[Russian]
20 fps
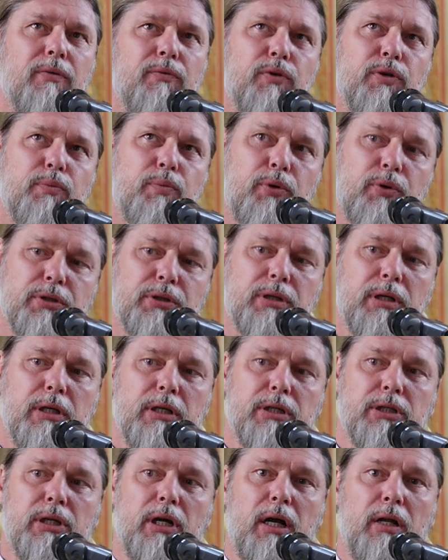Вот просто
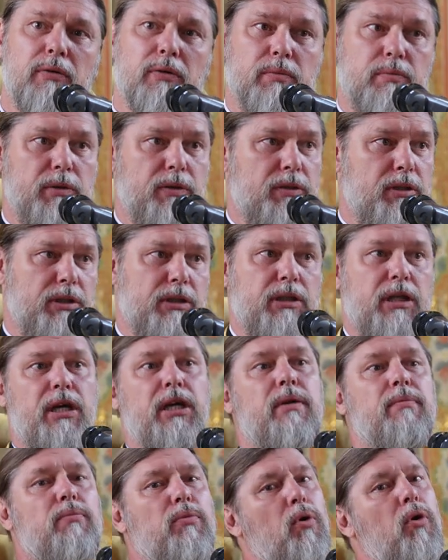лежал. Вот мы все
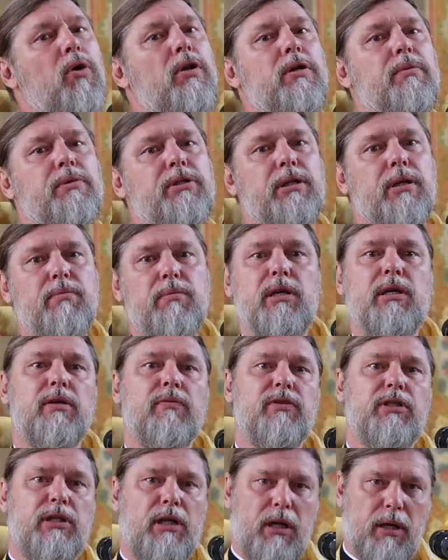стоим, молимся,
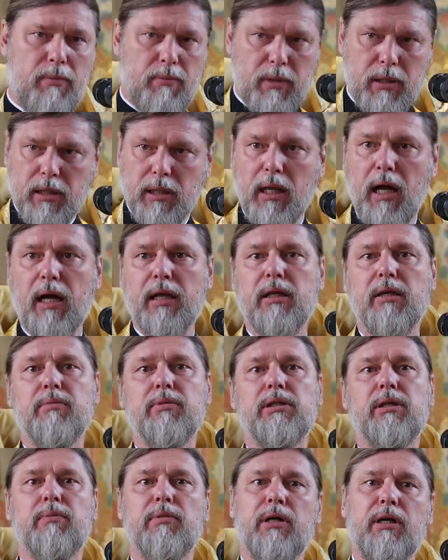мир всем, мы
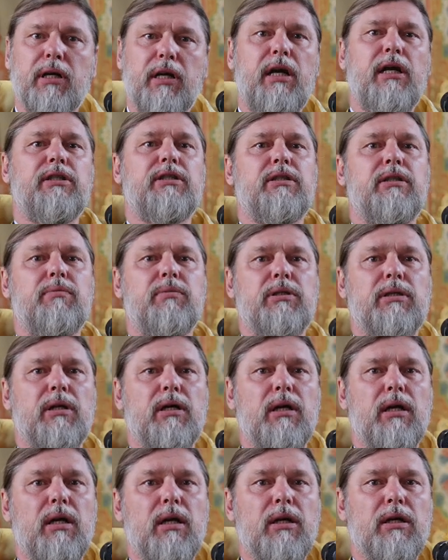кланяемся, мы крестимся,
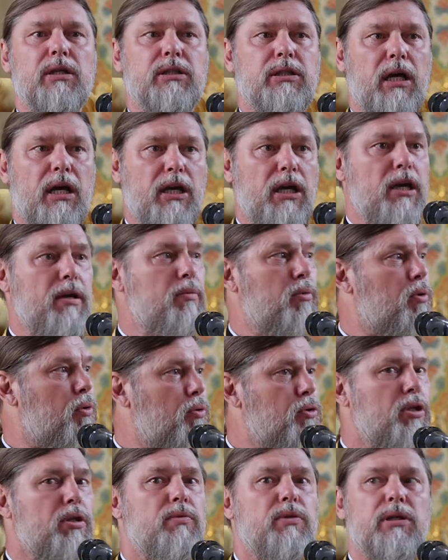стоим,
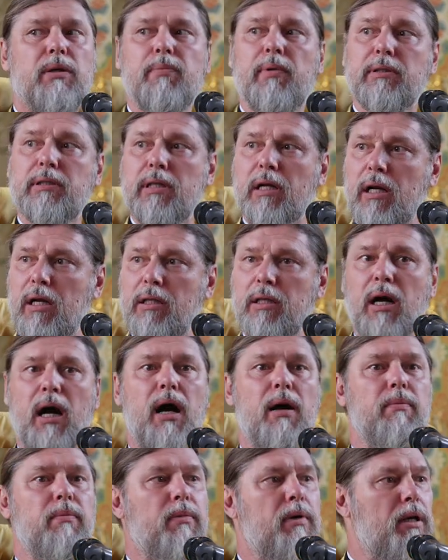крутимся по
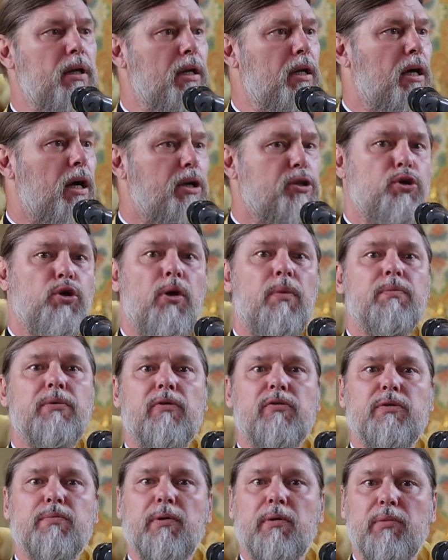сторонам, о
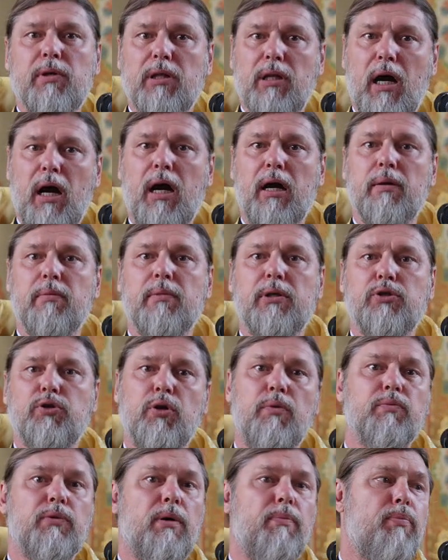чем-то вспоминаем, о
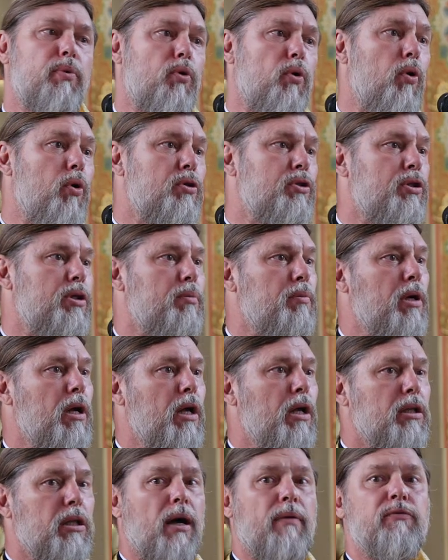чем-то просим,
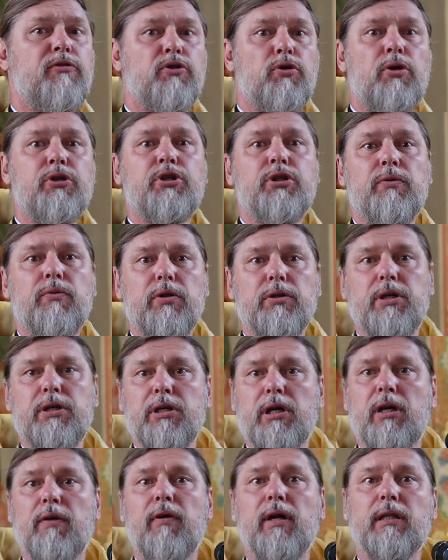нам все чего-то
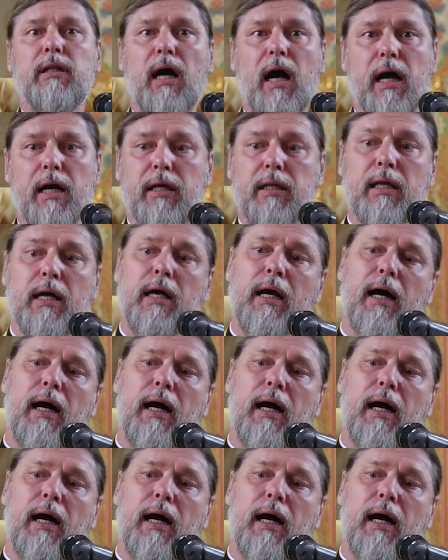не хватает.